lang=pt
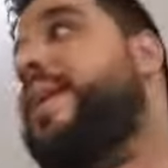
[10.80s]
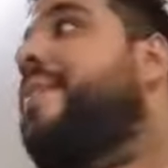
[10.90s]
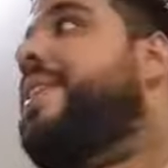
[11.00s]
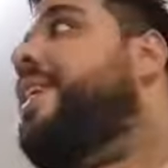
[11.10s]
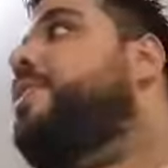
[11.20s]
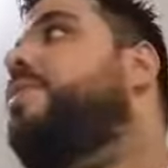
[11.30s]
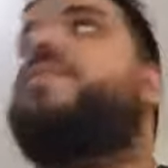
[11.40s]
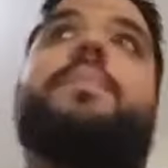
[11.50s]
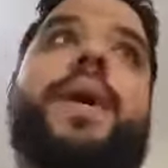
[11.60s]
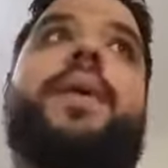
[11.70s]
Na verdade eu
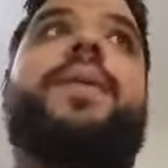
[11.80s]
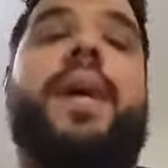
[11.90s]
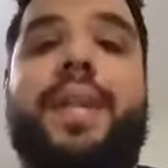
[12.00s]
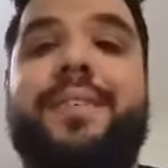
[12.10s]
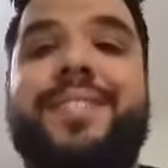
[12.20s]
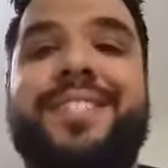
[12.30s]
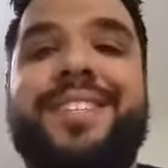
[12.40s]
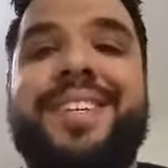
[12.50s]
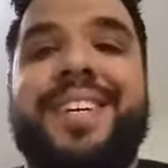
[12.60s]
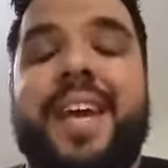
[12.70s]
não vou parar o canal, né?
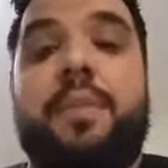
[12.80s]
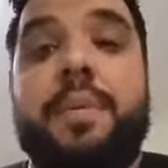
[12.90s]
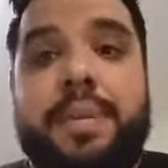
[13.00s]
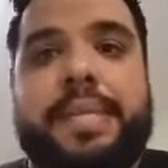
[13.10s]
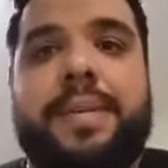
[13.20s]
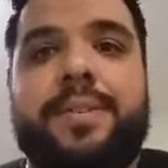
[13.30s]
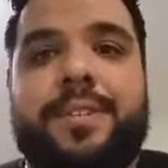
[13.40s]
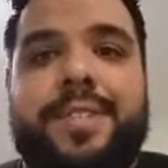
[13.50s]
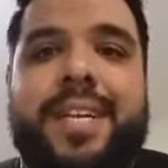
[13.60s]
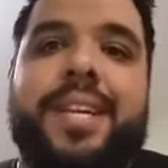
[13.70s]
É uma missão
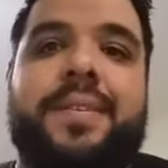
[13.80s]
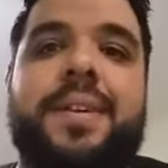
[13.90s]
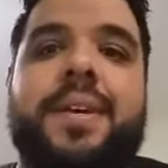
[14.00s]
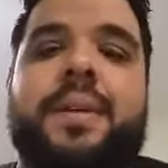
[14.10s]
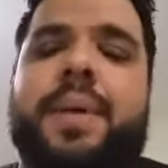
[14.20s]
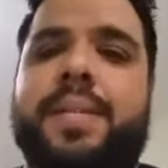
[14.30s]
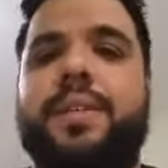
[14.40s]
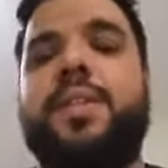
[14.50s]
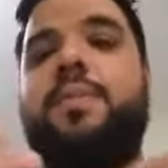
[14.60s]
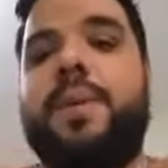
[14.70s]
que eu tenho.
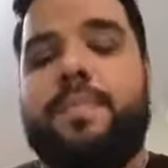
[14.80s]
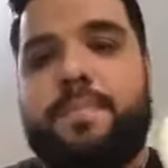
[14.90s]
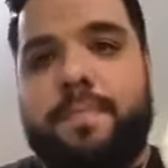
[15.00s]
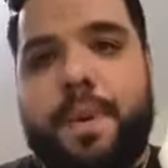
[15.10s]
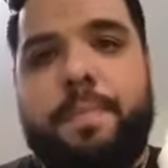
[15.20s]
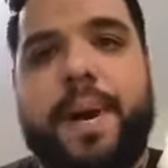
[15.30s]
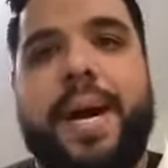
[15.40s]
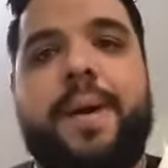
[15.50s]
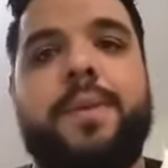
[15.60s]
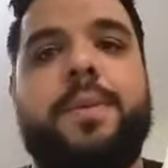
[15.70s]
Mas eu dei uma, uma
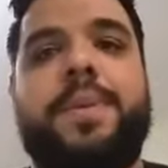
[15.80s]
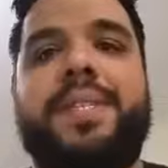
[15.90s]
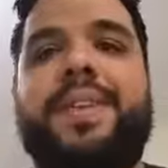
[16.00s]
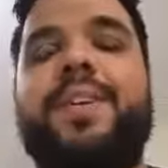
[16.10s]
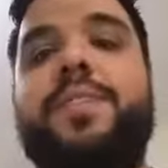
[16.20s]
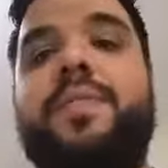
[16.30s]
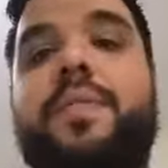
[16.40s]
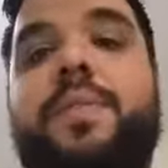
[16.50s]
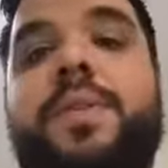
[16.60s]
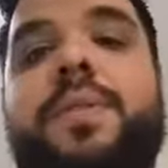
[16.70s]
pausa, precisava
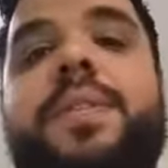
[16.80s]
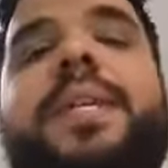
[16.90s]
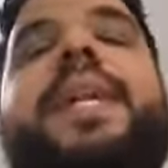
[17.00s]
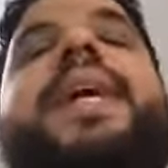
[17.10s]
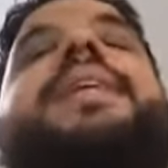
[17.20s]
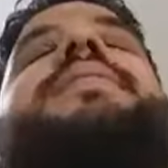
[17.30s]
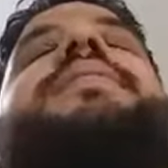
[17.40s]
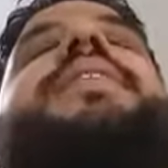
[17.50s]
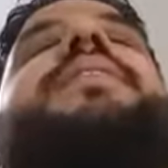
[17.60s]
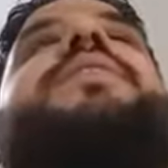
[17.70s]
resolver algumas coisas.
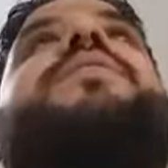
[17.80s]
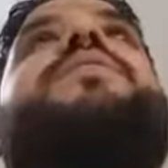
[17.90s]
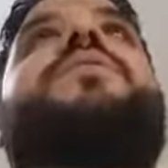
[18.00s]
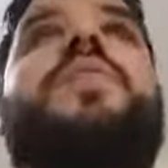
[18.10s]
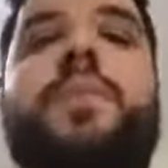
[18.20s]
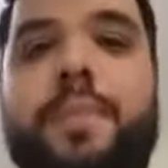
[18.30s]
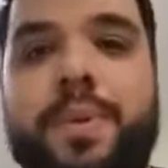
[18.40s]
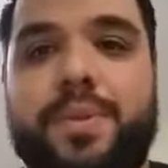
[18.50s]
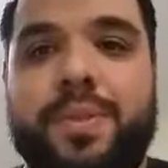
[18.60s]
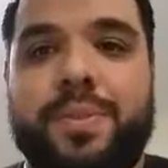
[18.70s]
Graças a Deus, Deus está me
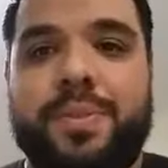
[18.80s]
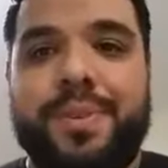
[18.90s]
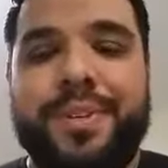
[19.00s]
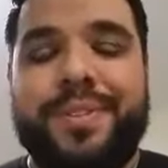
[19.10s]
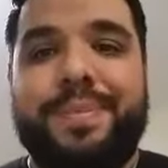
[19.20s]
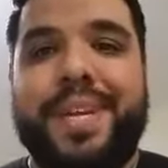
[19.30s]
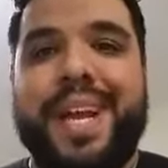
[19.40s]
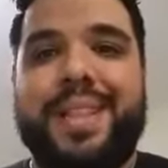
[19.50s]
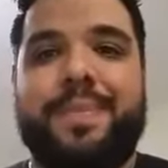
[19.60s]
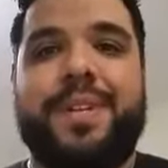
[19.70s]
abençoando muito.
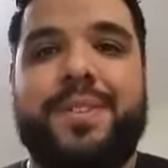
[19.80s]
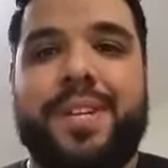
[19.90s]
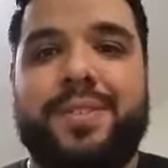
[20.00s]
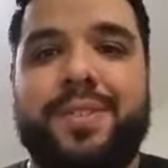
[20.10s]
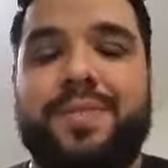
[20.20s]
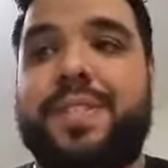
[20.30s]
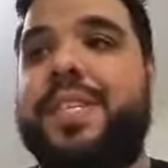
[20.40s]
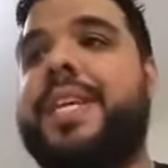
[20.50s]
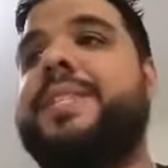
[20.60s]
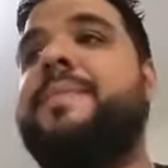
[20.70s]
Obrigado pelas orações de
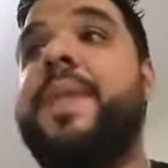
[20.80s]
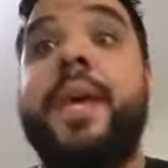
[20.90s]
vocês.